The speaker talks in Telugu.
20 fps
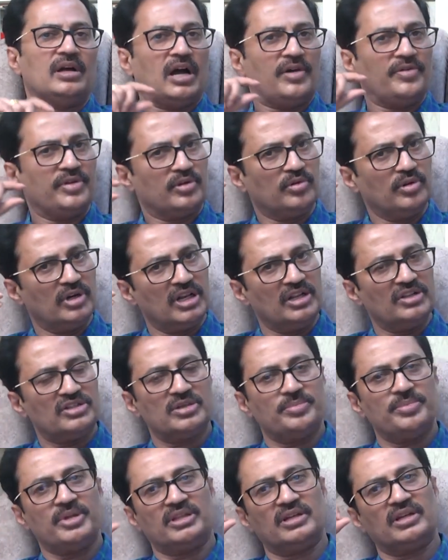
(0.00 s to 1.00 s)
అవి గుండె
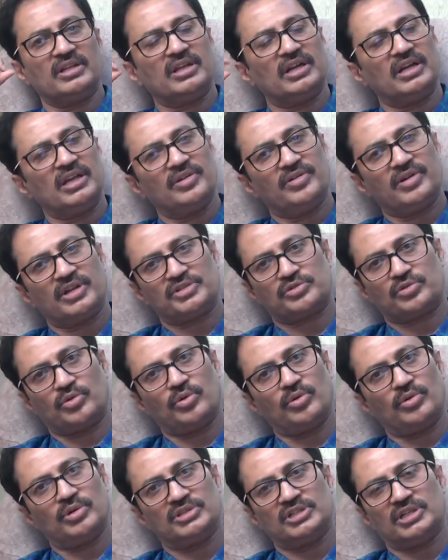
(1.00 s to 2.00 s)
నుంచి వెళ్ళి ఏమైనా
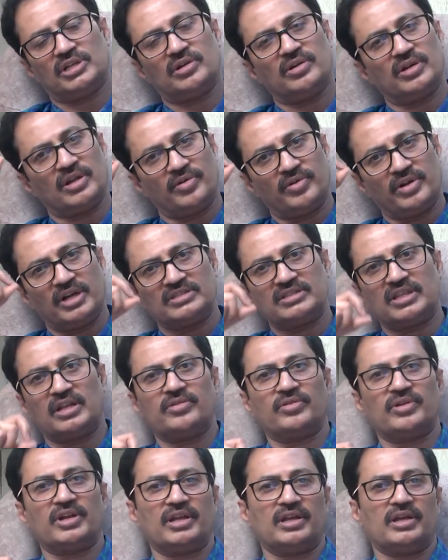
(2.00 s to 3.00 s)
స్ట్రోక్ వచ్చేటువంటి
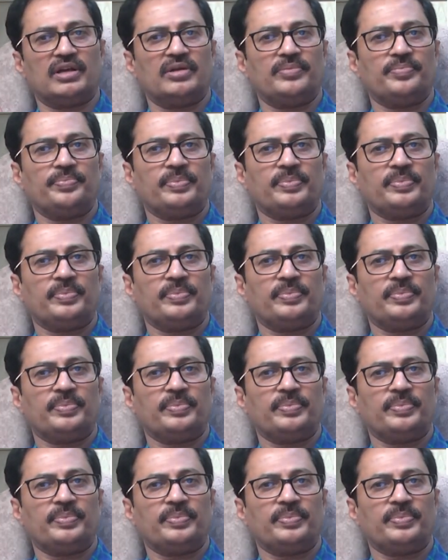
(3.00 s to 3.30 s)
అవకాశాలు ఉన్నాయా